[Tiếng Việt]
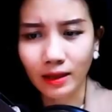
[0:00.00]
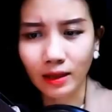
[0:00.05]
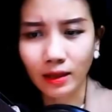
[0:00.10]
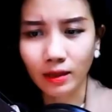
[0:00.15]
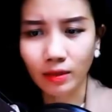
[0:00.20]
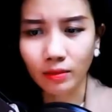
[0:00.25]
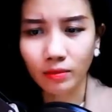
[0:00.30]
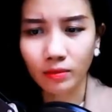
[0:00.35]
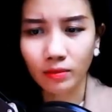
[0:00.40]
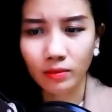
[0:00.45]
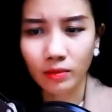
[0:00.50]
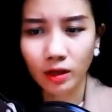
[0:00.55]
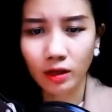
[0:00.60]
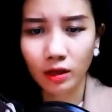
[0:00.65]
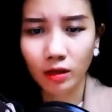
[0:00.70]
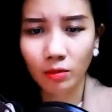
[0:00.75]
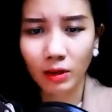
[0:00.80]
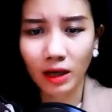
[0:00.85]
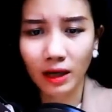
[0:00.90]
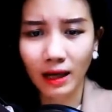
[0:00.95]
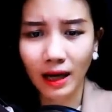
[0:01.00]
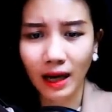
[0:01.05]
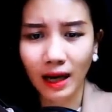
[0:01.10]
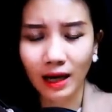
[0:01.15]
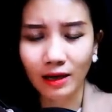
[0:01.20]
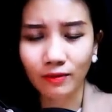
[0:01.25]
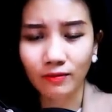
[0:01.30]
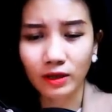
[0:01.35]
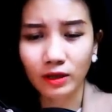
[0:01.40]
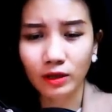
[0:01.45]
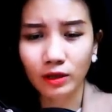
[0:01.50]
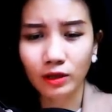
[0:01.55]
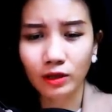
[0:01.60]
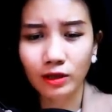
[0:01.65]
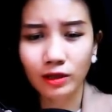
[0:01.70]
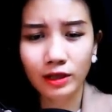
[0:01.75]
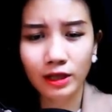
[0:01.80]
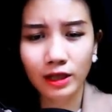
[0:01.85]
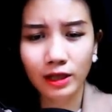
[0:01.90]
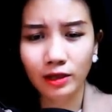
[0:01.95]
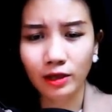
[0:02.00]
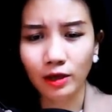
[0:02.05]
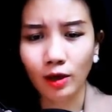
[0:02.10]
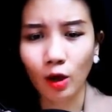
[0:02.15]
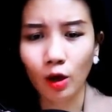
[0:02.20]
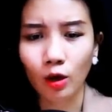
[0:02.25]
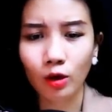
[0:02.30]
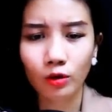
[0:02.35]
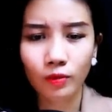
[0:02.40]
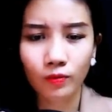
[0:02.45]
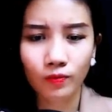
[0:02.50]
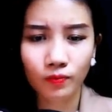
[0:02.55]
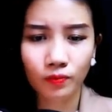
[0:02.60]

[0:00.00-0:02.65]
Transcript: đi Thế nhưng mà Khải vẫn cứ đứng yên ở đó